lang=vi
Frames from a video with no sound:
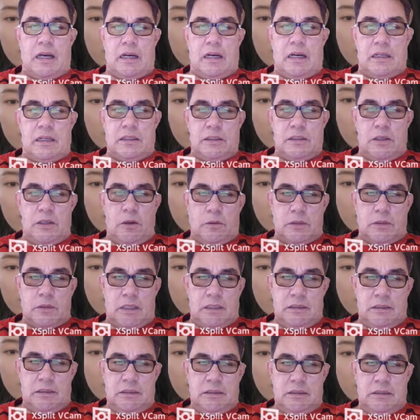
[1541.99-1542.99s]
À, nô
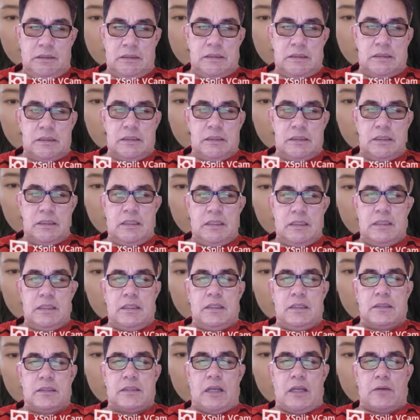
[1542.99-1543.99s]
nữ.
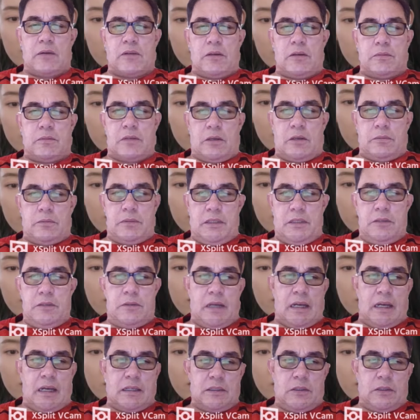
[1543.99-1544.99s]
Tàu công công
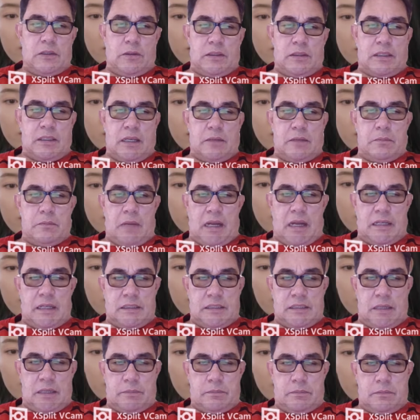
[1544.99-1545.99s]
nhíu hẳn đôi chân
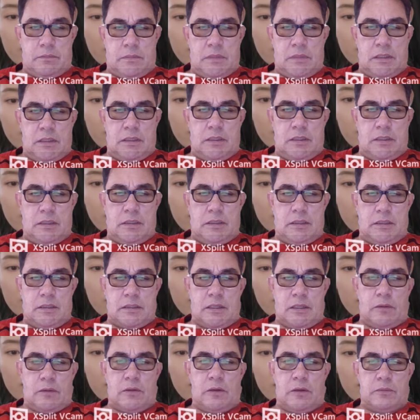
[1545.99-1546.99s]
mày rậm.
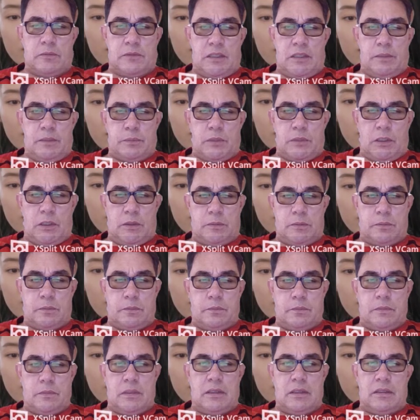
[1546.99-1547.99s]
Sao không tiếp tục?
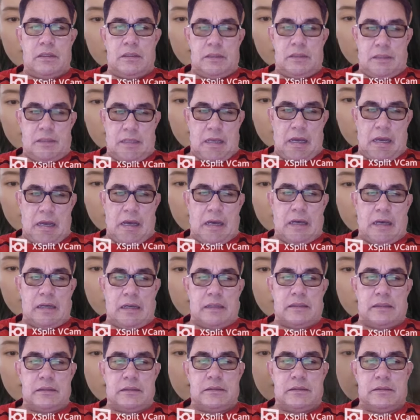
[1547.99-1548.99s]

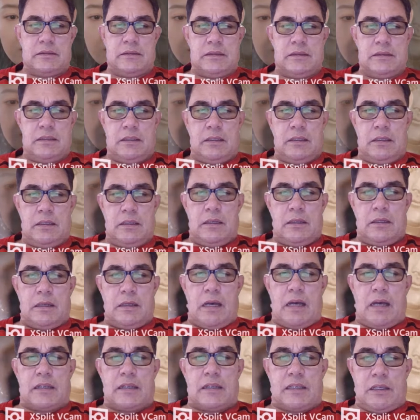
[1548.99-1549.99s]
Dạ.
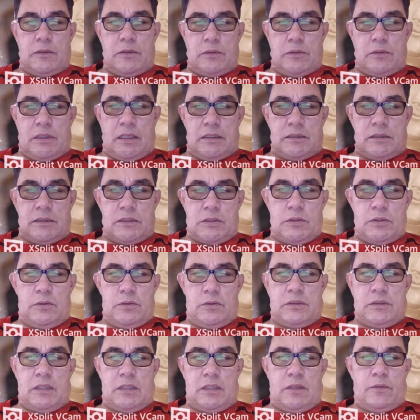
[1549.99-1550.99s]
A Kiều nhìn
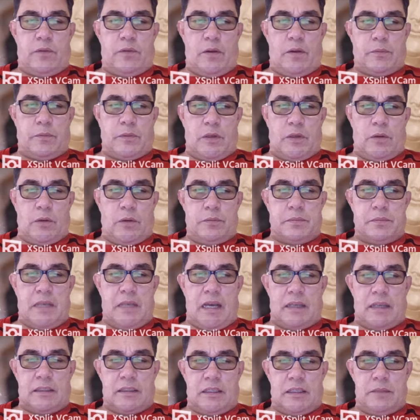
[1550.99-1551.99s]
xuống tinh phong vũ
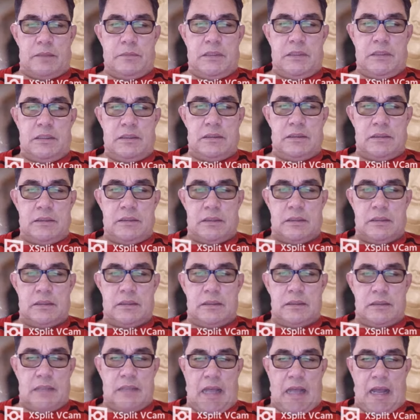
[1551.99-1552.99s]
và nhiễm hương.
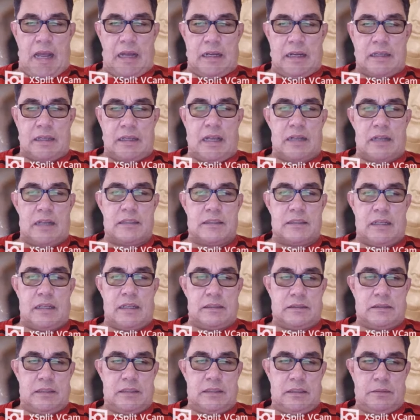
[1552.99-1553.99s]
Nàng cắn
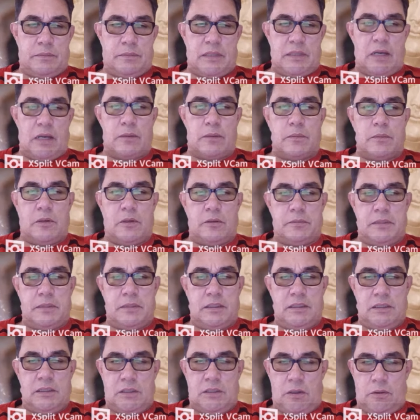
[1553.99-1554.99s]
răng trên giọng môi
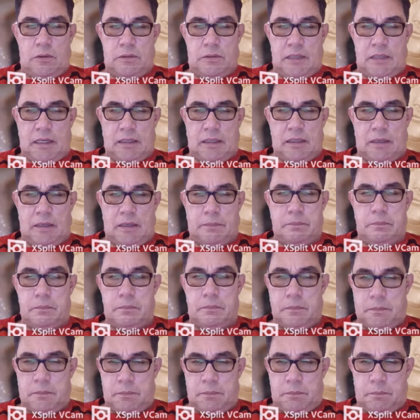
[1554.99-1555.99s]
dưới cố nén lắm.
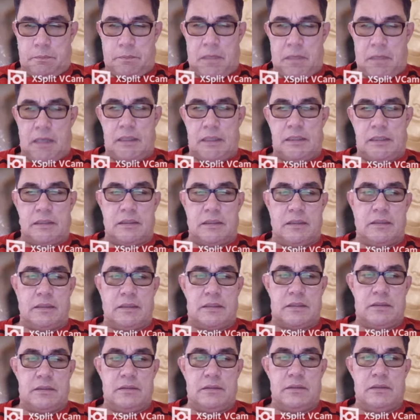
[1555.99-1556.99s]
Mơi
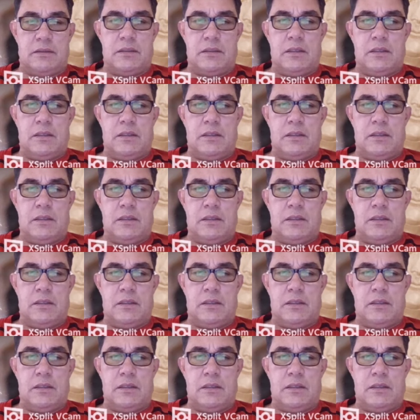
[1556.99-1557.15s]
gượng sướng.